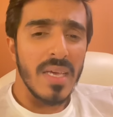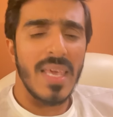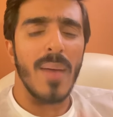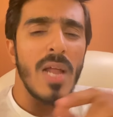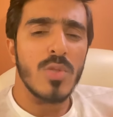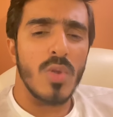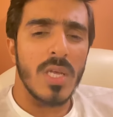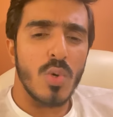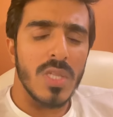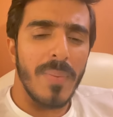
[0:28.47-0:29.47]
क्या बोला तूने
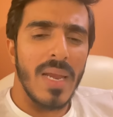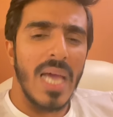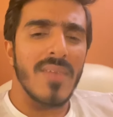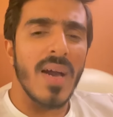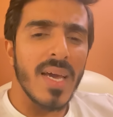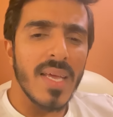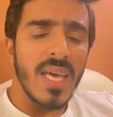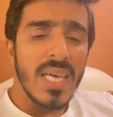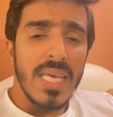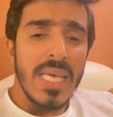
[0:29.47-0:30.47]
थोड़ी देर पहले लाइव आकर
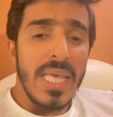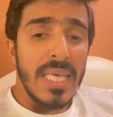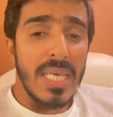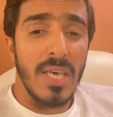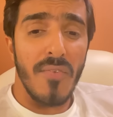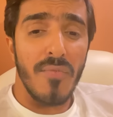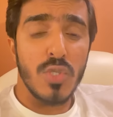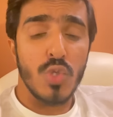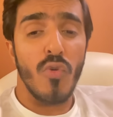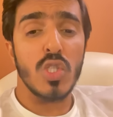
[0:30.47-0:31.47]
के कि
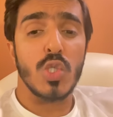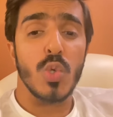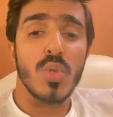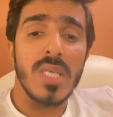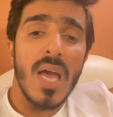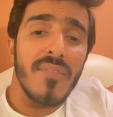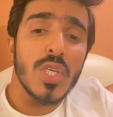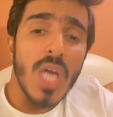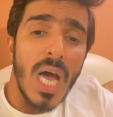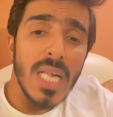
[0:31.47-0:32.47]
वो चूतिया
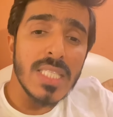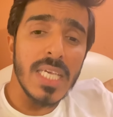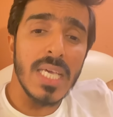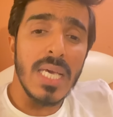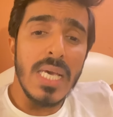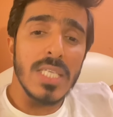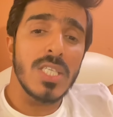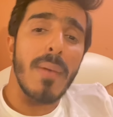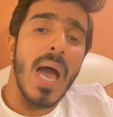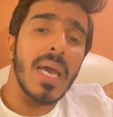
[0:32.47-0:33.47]
विशाल सिंह
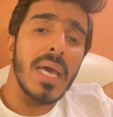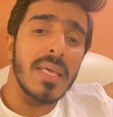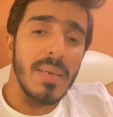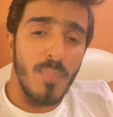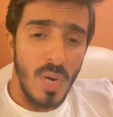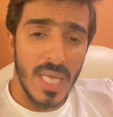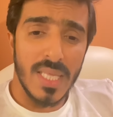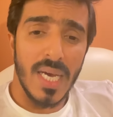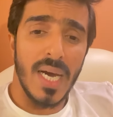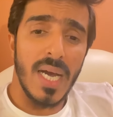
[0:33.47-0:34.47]
जब आकर के बोला
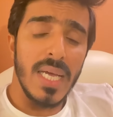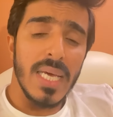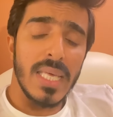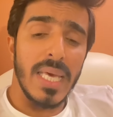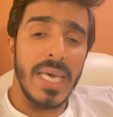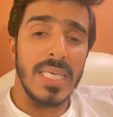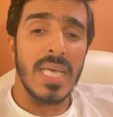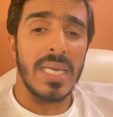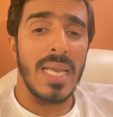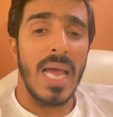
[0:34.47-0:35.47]
था कि
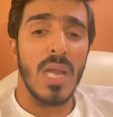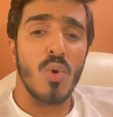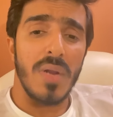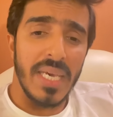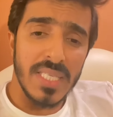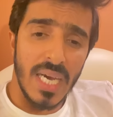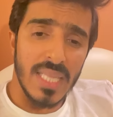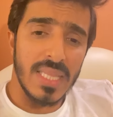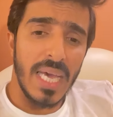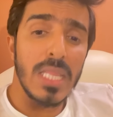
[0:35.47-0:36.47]
खेसारी लाल को नहीं
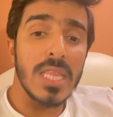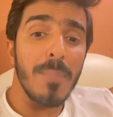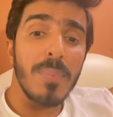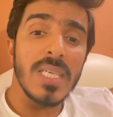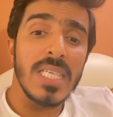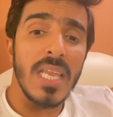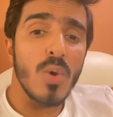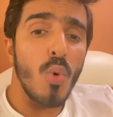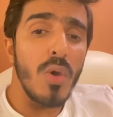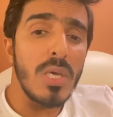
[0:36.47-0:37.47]
जानता है तब किसी ने
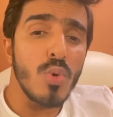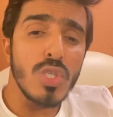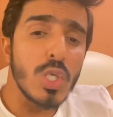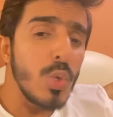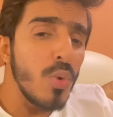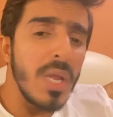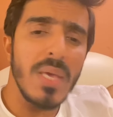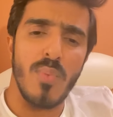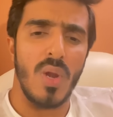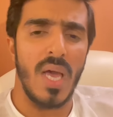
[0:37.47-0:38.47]
कोई कुछ क्यों नहीं
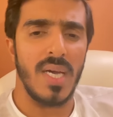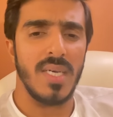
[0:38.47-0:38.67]
बोला